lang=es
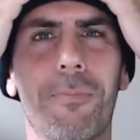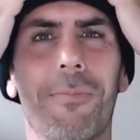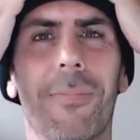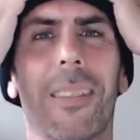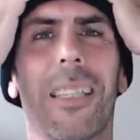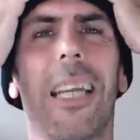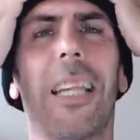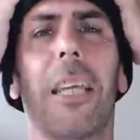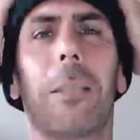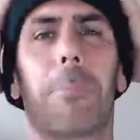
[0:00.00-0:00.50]

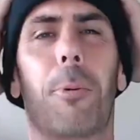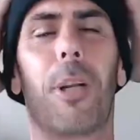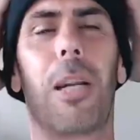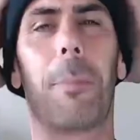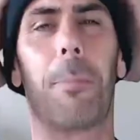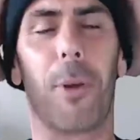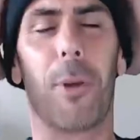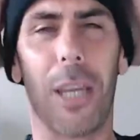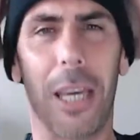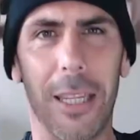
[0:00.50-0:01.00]
Gracias por
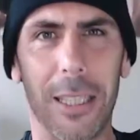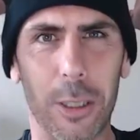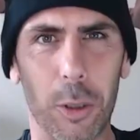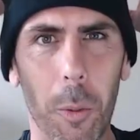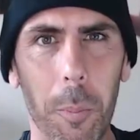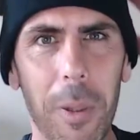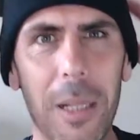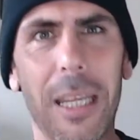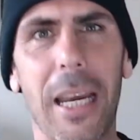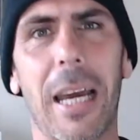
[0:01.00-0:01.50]
apoyar este
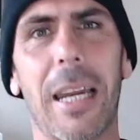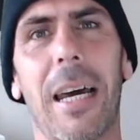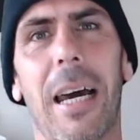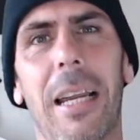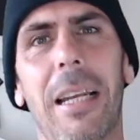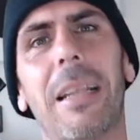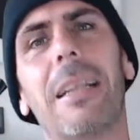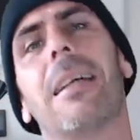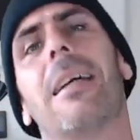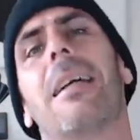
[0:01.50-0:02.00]
humilde
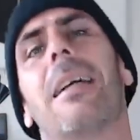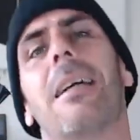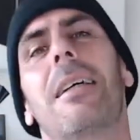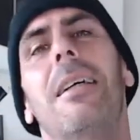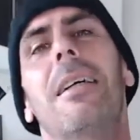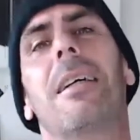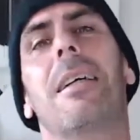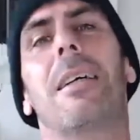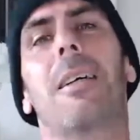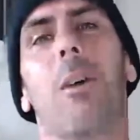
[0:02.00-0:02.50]
canal.
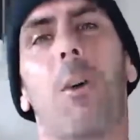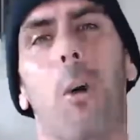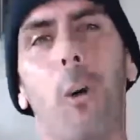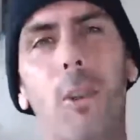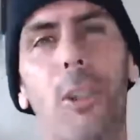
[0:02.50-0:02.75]
Un